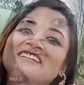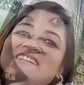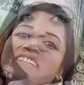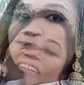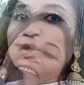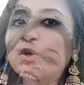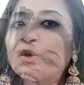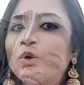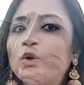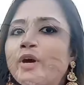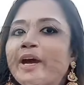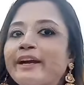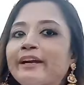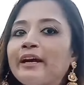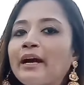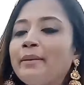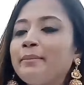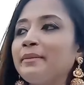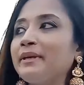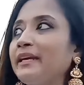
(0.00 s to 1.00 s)
তো
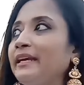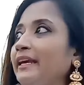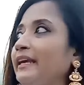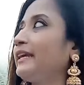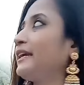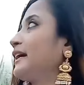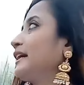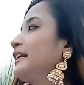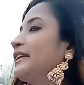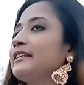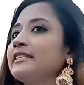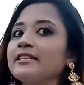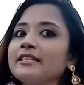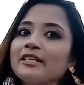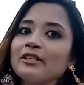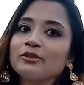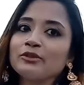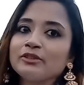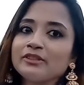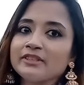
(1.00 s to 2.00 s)
আমি এইখানে চিন্তা
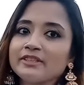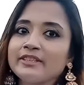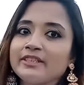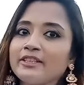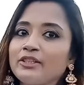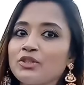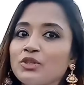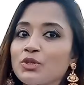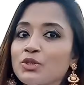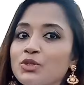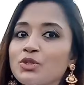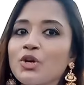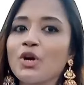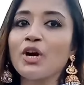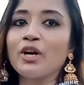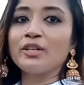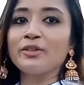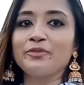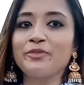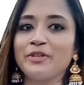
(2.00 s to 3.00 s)
করতেছি কিছু
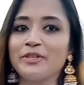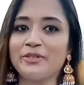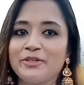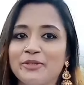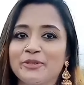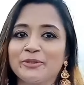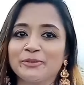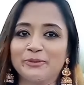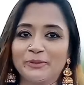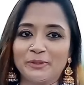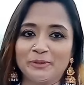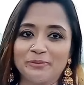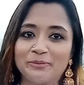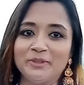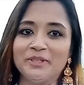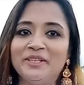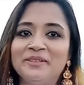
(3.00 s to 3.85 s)
শর্ট ভিডিও করব